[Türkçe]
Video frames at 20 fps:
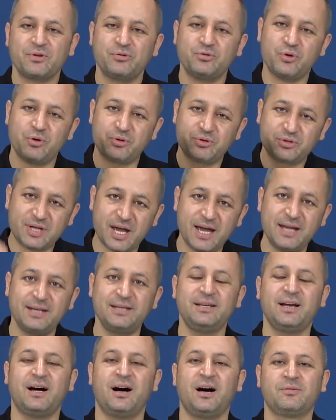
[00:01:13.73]
gökten
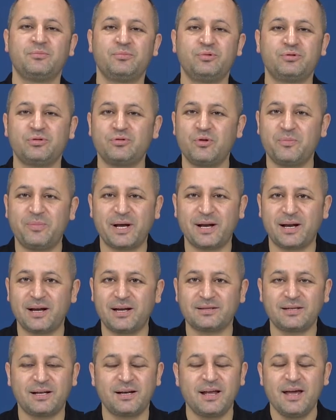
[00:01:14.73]
yağan bütün o
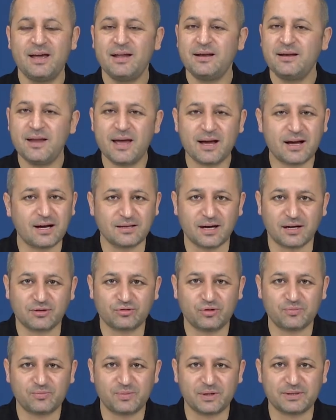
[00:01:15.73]
paralardan ne kadar
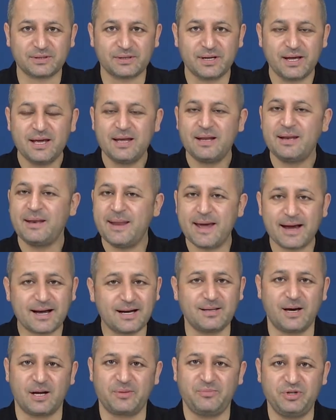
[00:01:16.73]
topladın? Ne
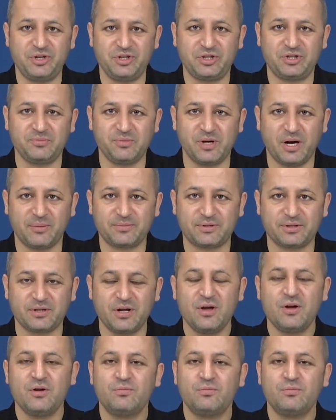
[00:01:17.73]
kadar birikim yaptın?